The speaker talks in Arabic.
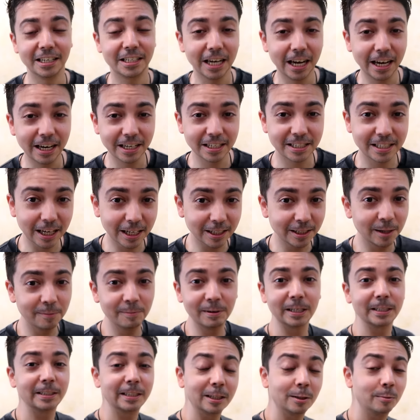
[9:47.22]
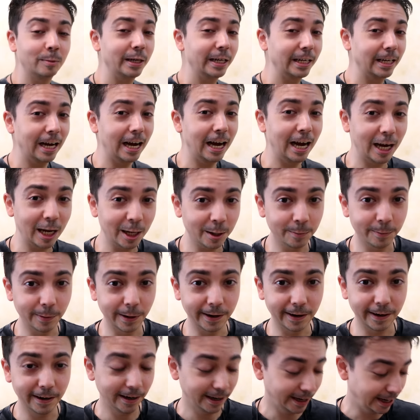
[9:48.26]
عشان استخدمنا التطبيق اخر
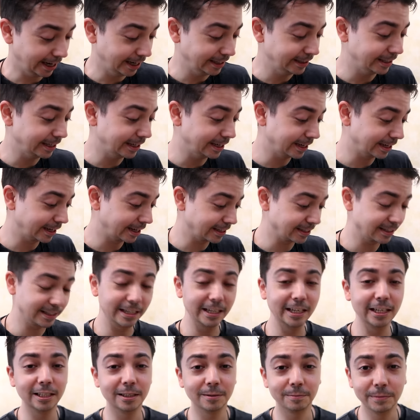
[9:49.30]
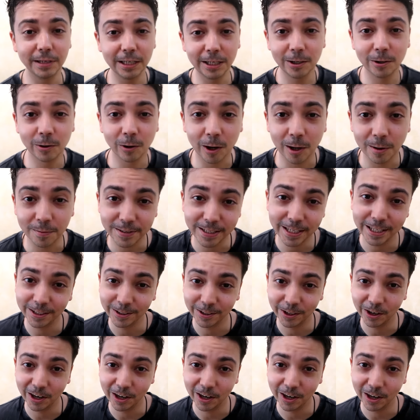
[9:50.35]
مره عندنا رصيد 150